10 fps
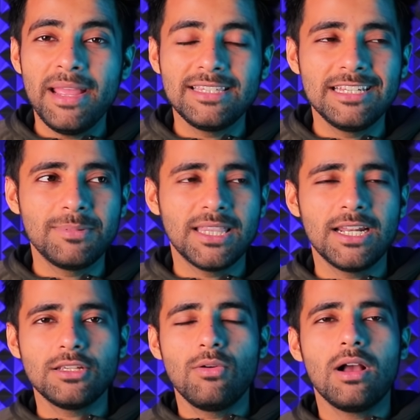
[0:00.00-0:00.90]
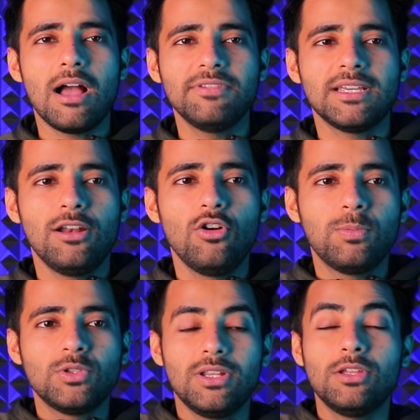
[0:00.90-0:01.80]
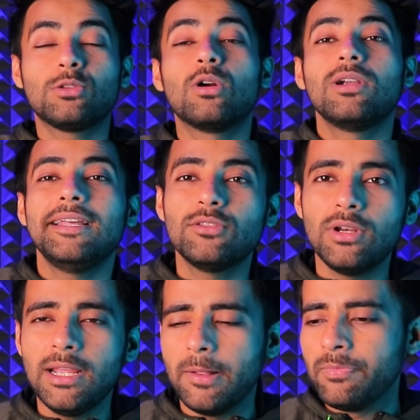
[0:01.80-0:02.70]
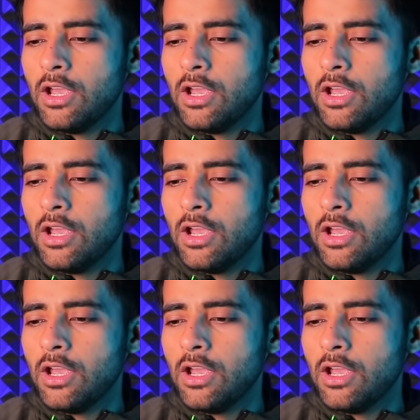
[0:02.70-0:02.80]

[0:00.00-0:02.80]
मैं एक चीज़ बताना चाहूँगा काफ़ी सारे लोग पूछ रहे थे थ्रोटलिंग तो नहीं है